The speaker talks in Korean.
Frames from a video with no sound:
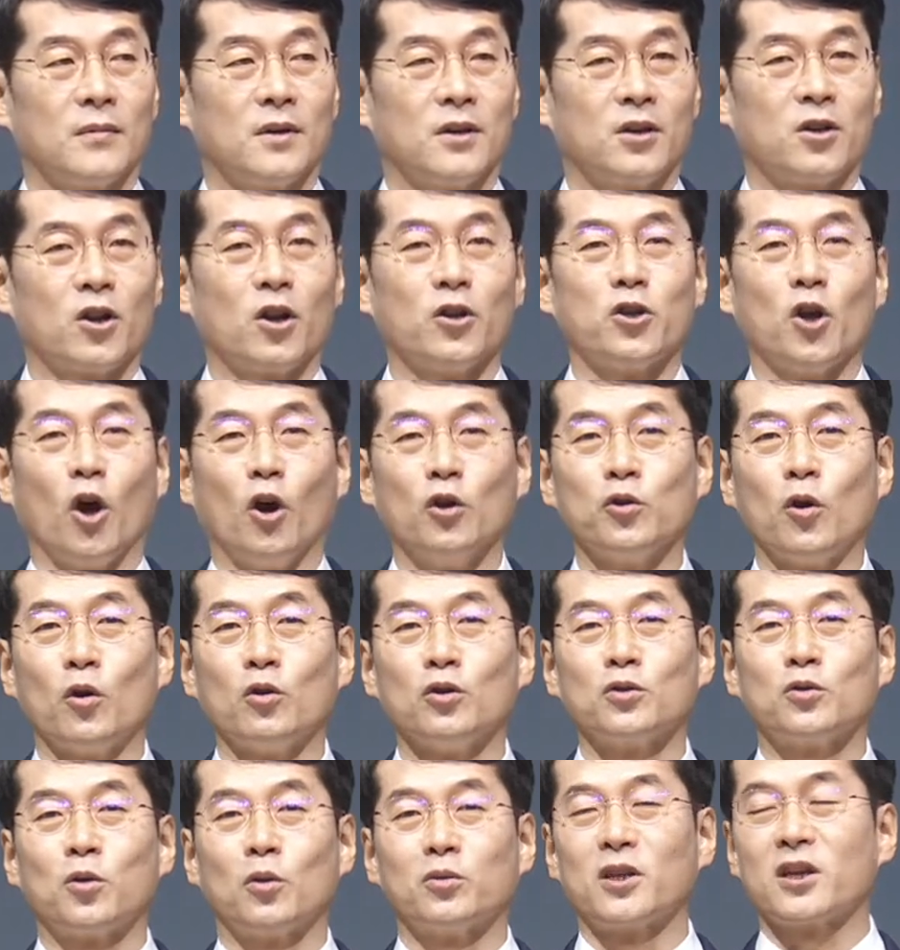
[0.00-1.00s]
그런
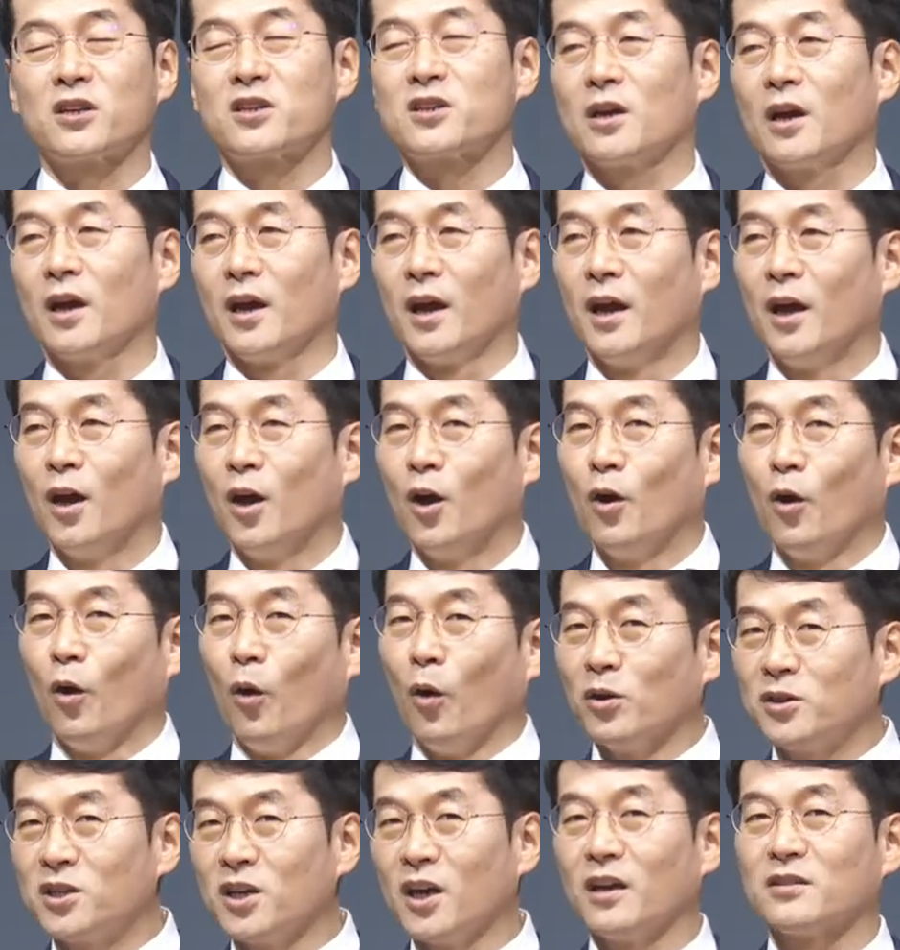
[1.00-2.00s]
연옥은 도대체
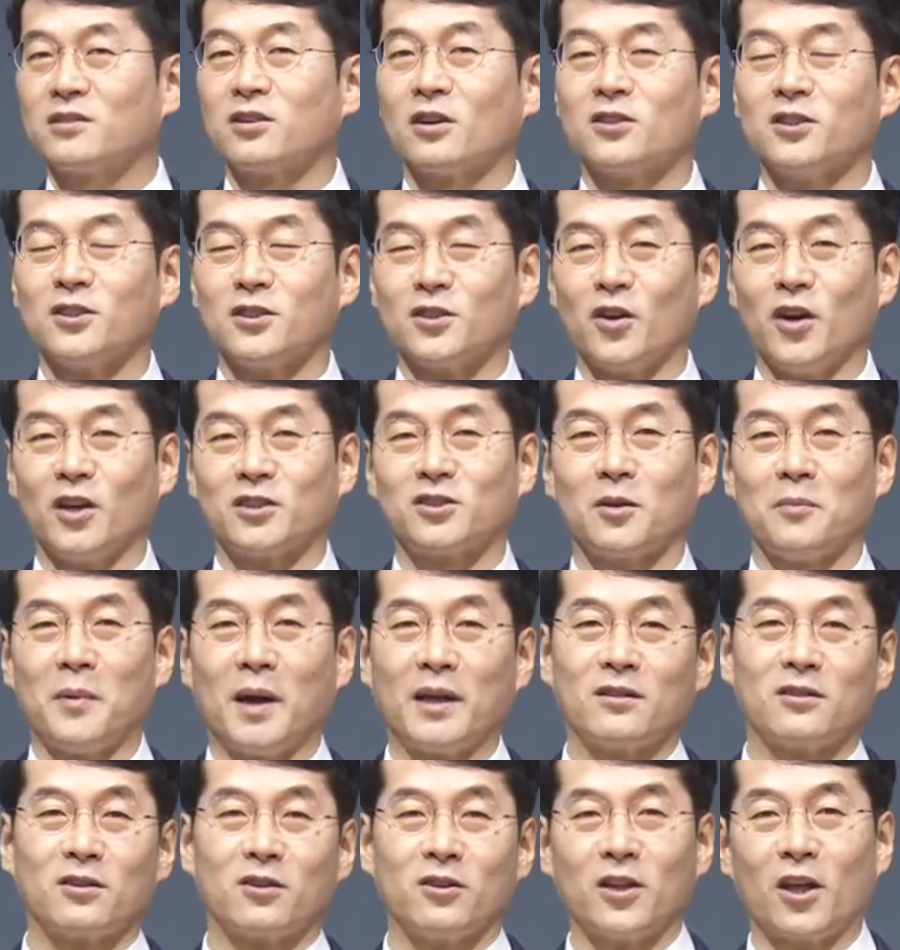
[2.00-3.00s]
어디에서 근거해서
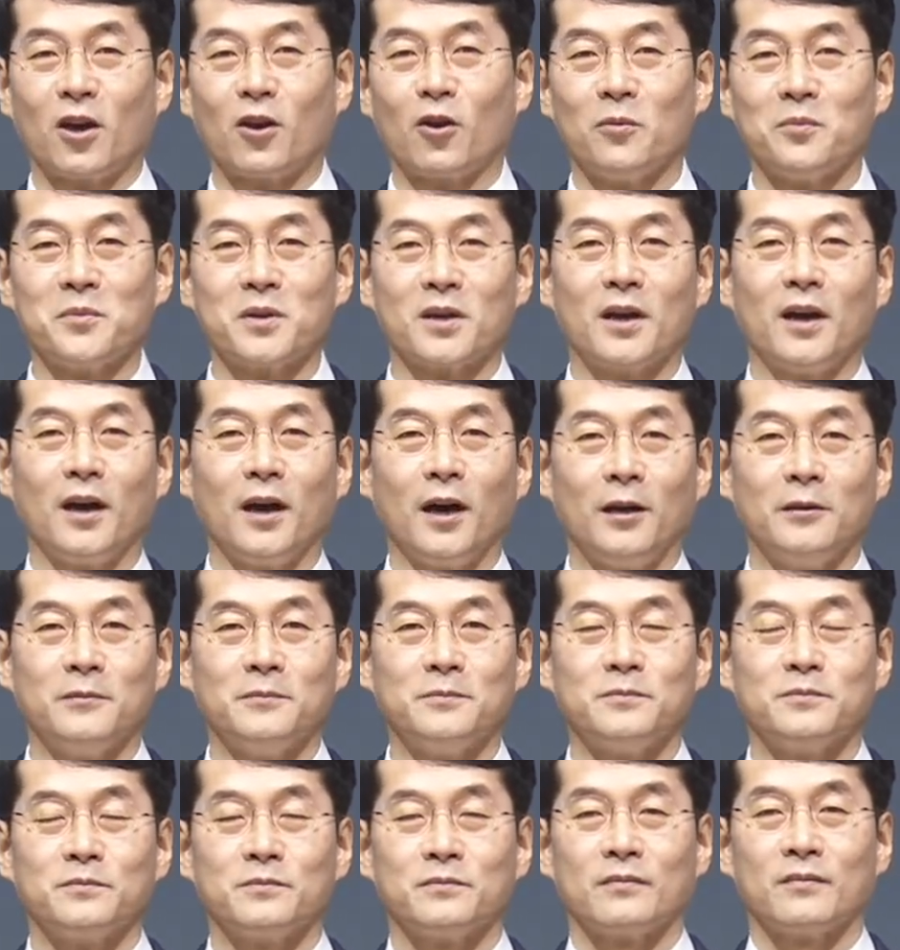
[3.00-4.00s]
만들어낸 겁니까?
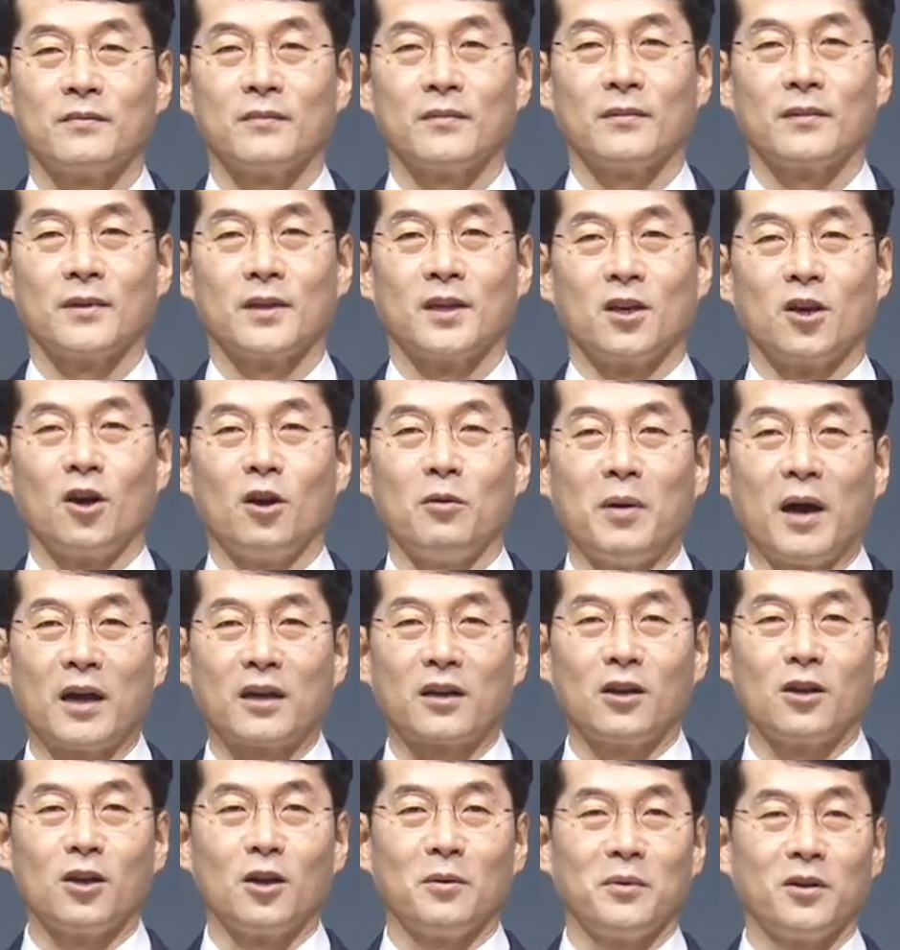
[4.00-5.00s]
이걸
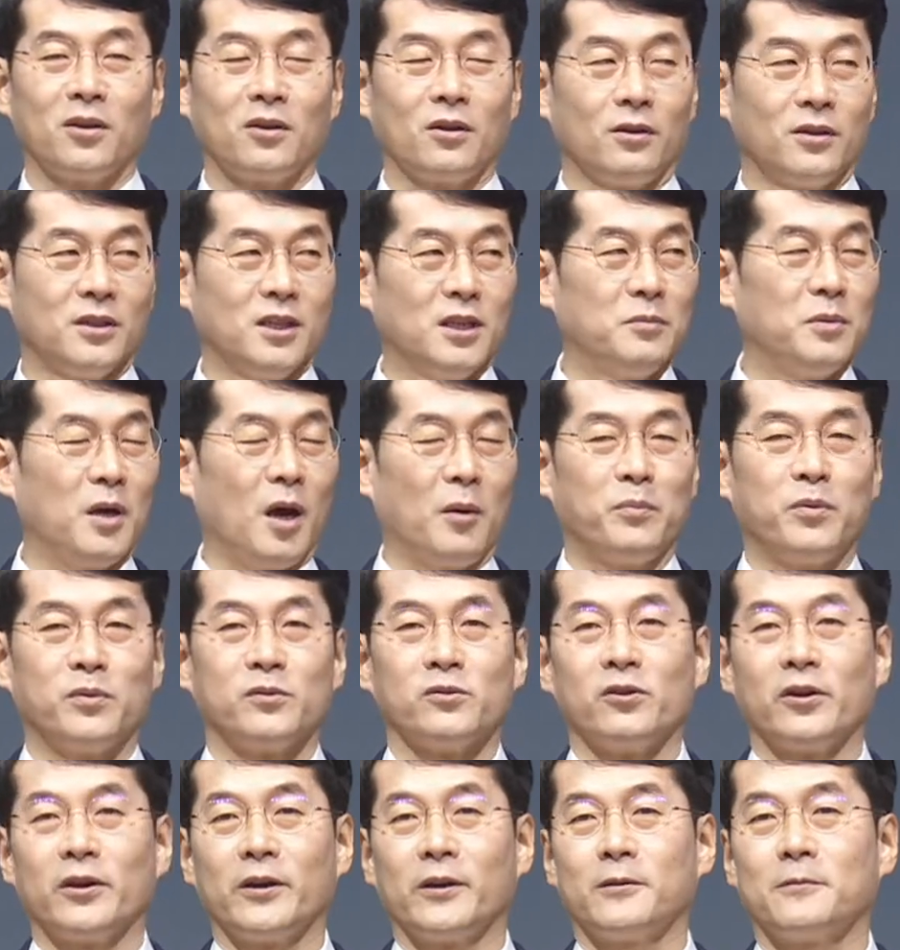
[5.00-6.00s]
말하려면요 입이
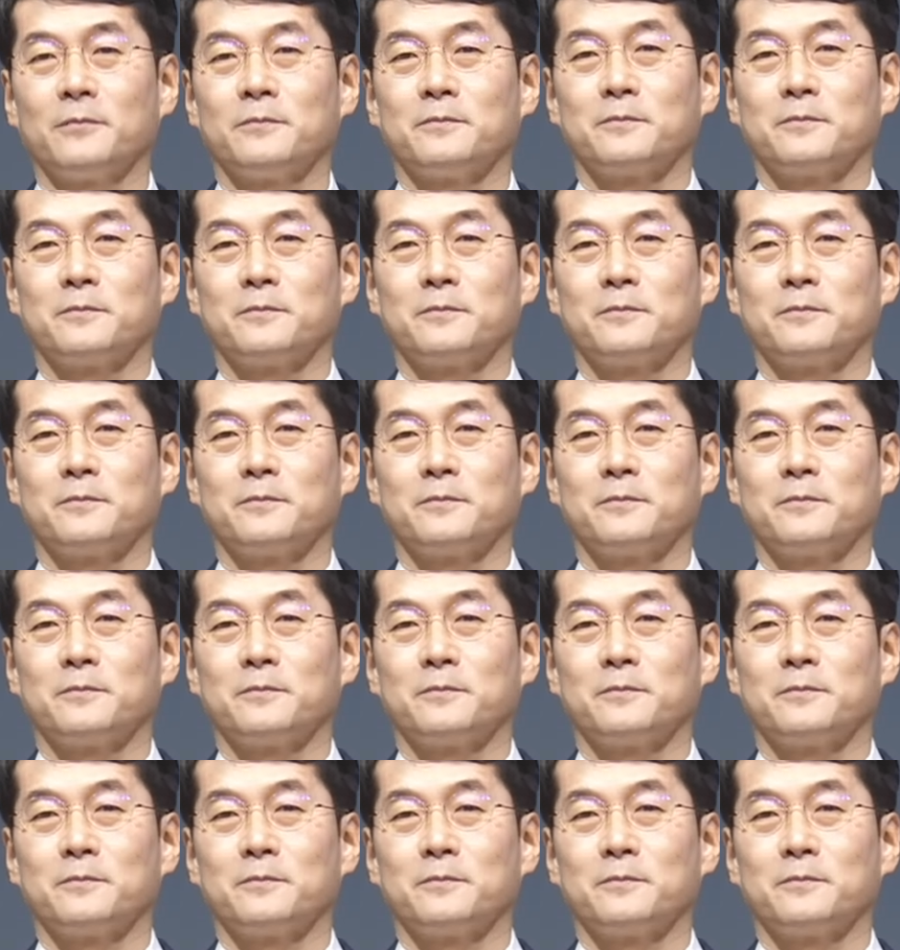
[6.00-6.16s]
아픈 거예요.